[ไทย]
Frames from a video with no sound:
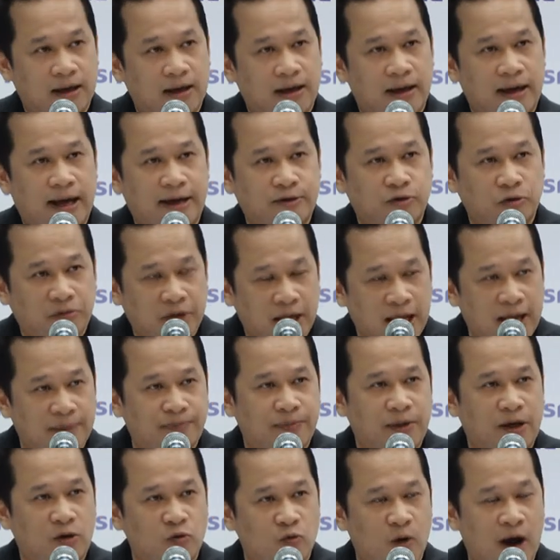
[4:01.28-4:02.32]
นายสุเทพ
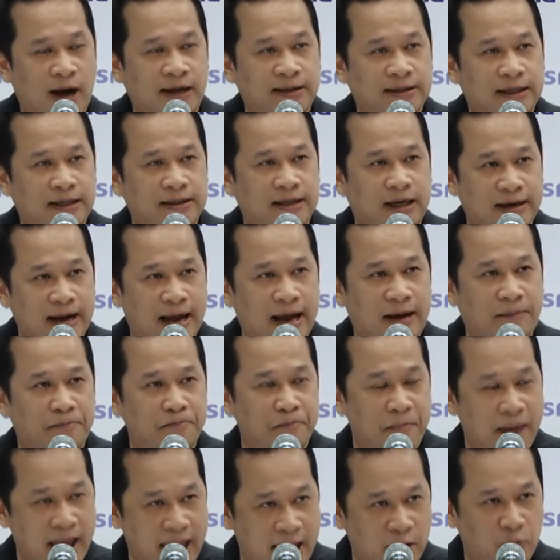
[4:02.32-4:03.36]
นั้นหวังจะชนะ
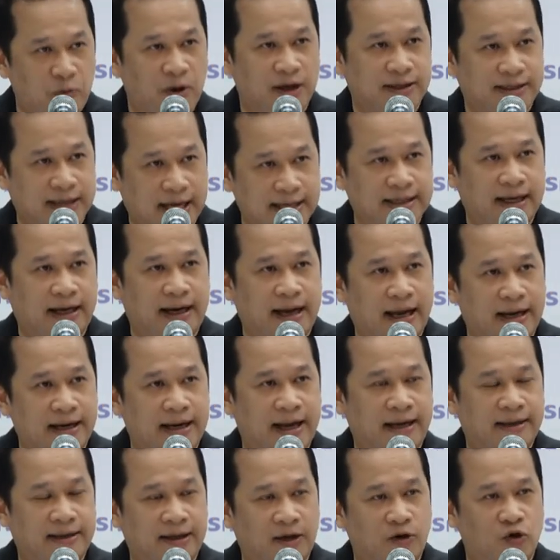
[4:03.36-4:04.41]
แม้ว่าชัยชนะ
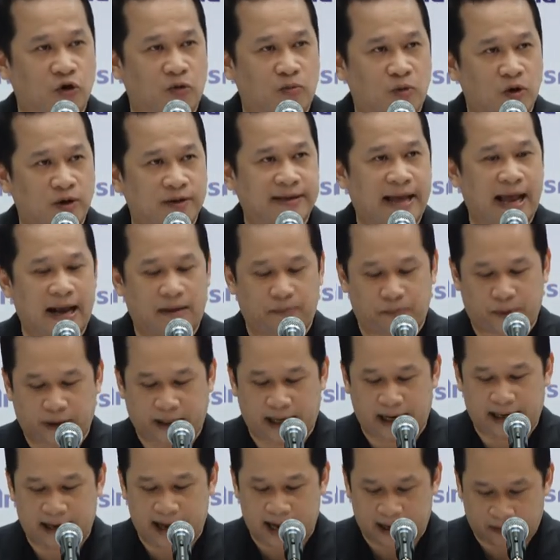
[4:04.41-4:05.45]
นั้นจะอยู่บนซากป
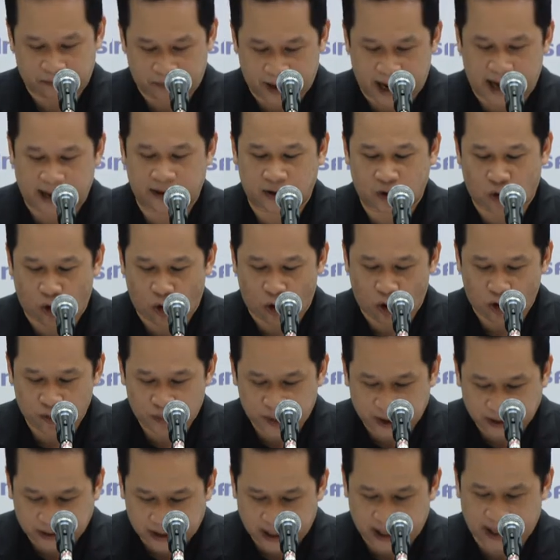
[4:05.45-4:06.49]
รักหักพังของป
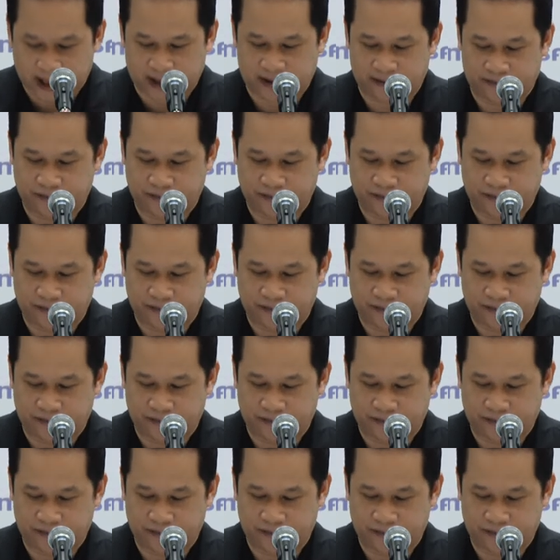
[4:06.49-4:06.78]
ระเทศ